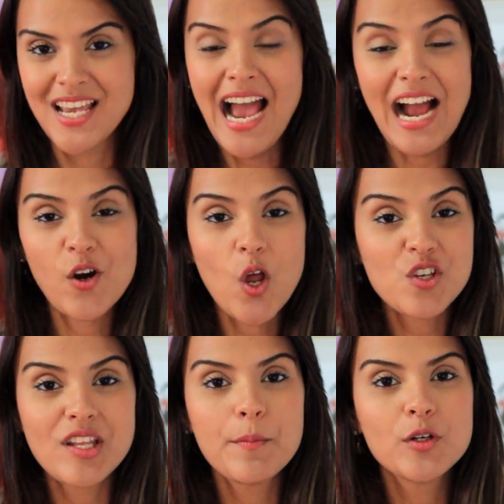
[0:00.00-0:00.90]
A
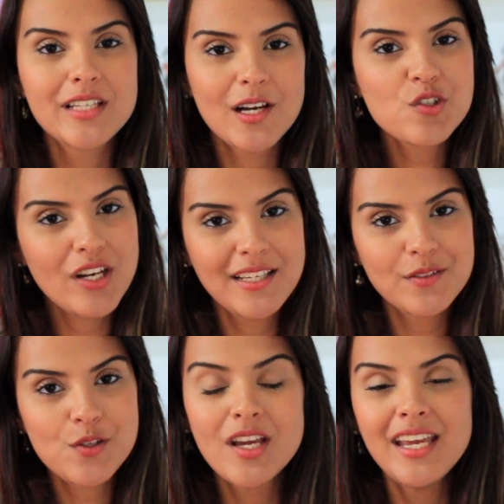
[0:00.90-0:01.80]
Colosse tem modelos
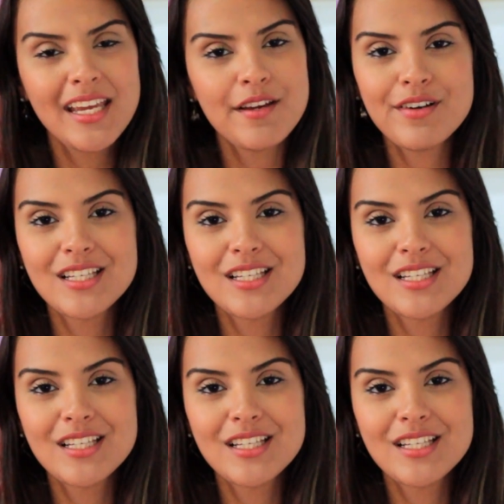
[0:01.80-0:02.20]
lindos e que vai